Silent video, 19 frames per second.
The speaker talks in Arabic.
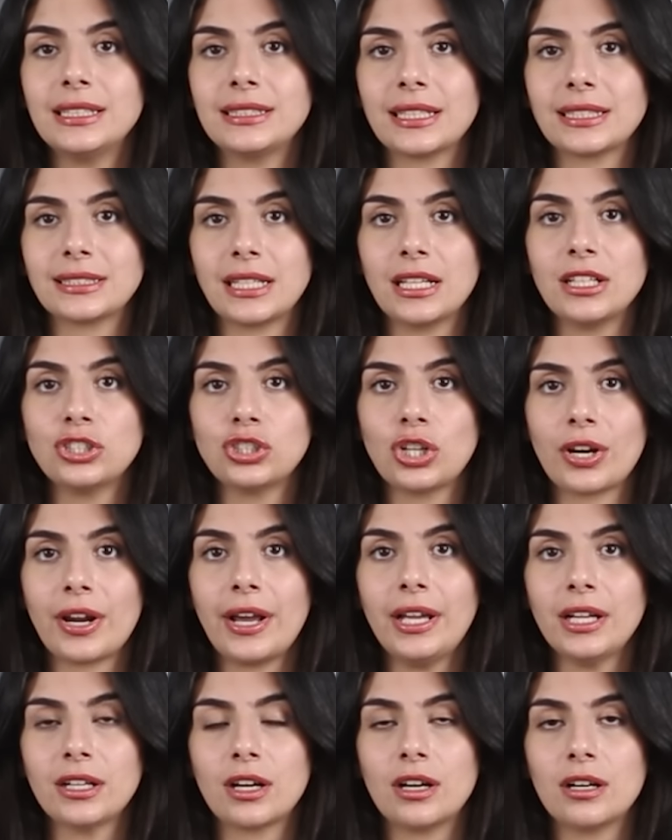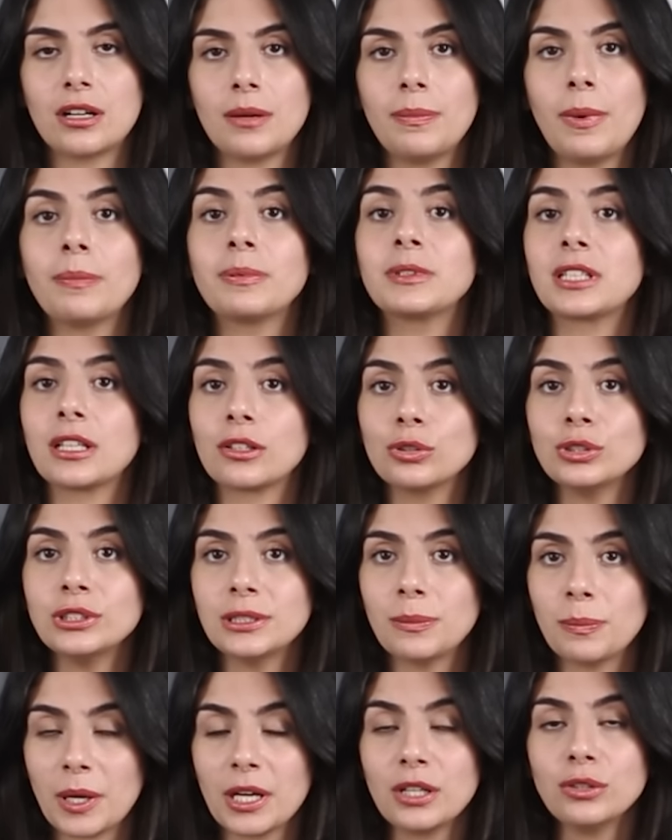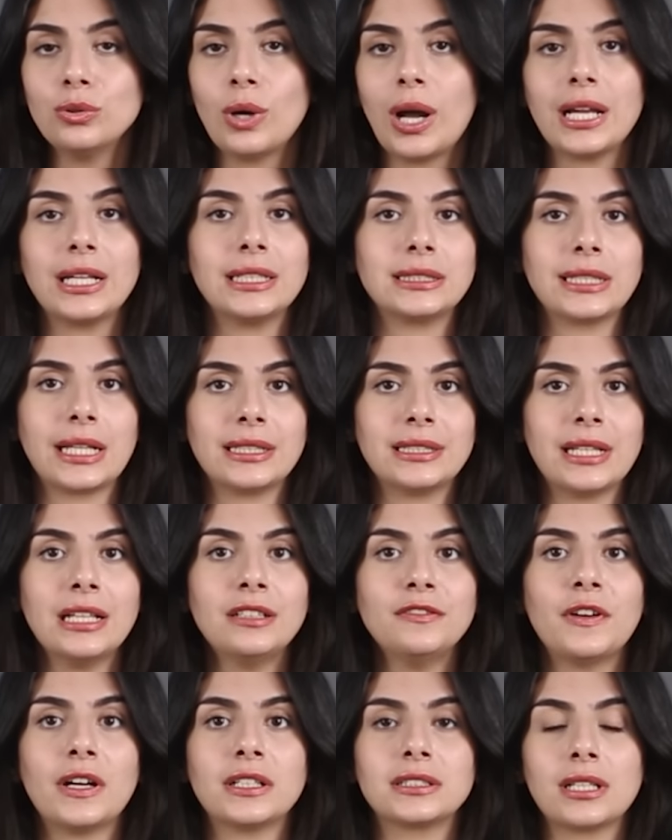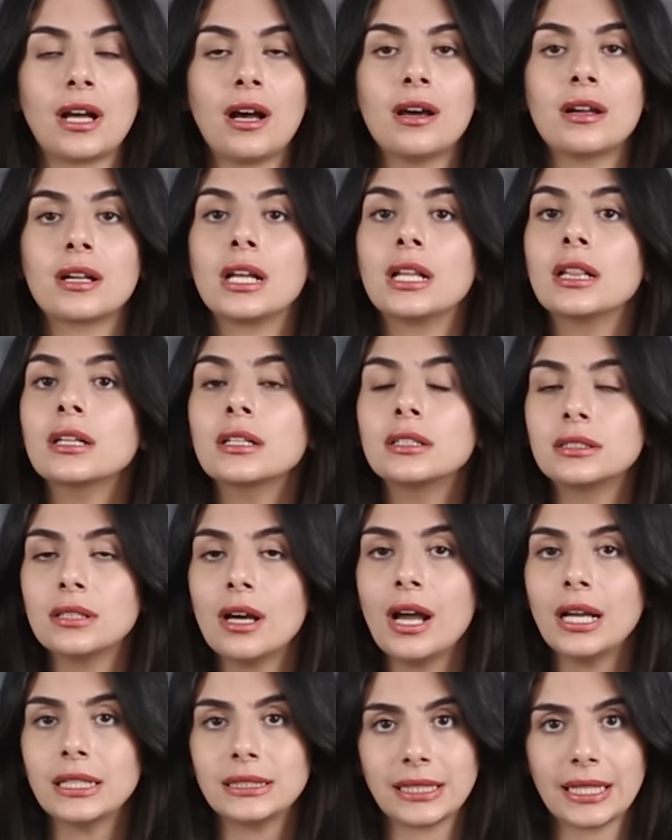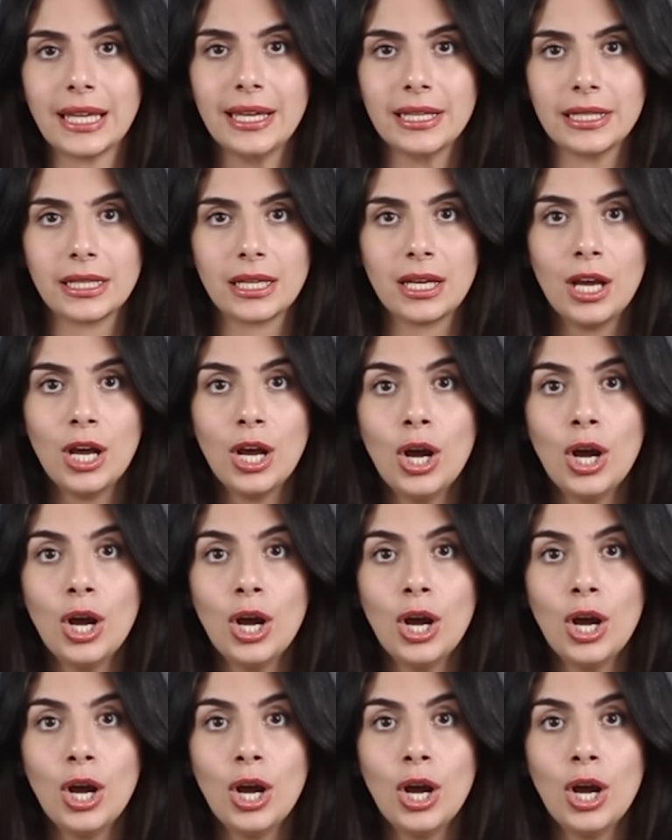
لتسعير شرائح الكهرباء بتنص برضو على زيادات في أسعار القطاع التجاري